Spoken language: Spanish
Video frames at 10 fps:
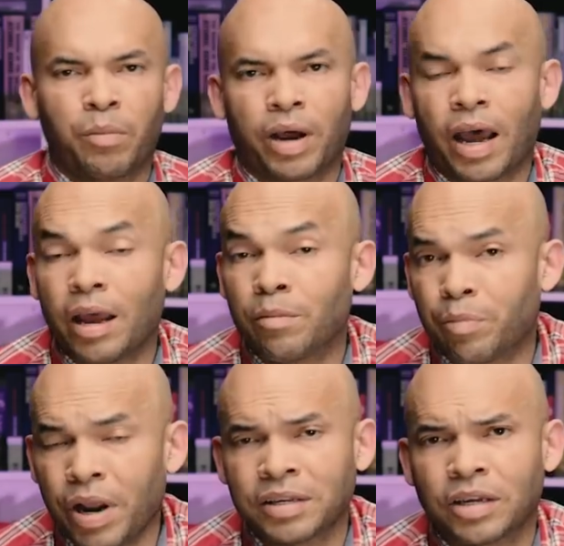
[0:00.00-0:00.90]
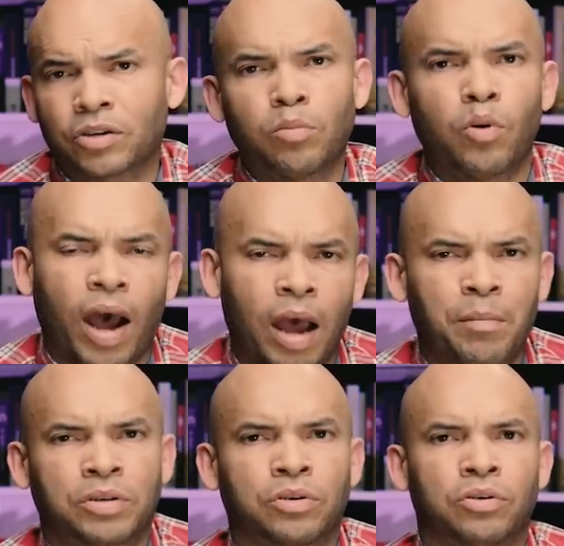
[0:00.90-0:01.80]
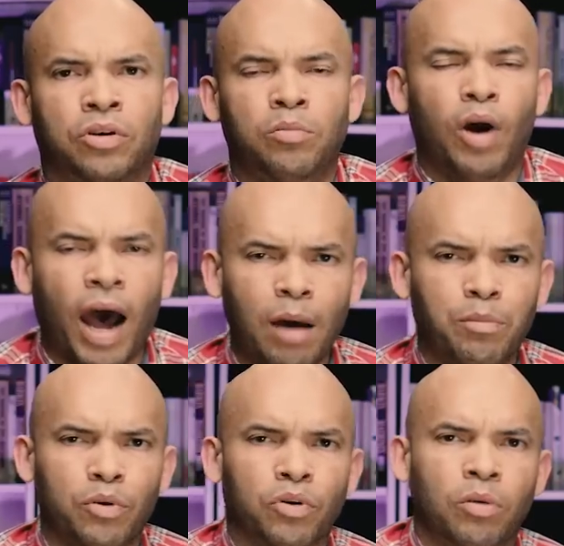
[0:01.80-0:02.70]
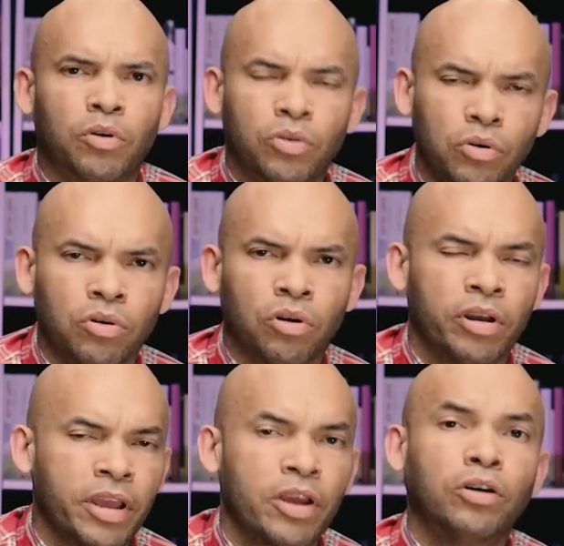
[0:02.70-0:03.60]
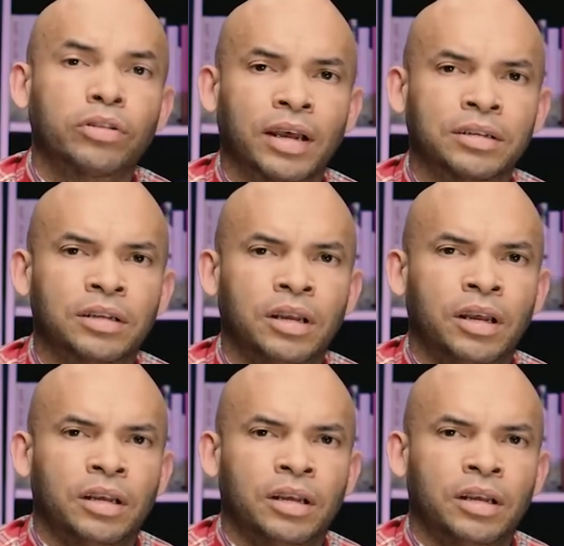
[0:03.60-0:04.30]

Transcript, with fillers: Para empresas como Amazon, como Apple, como Google y otras,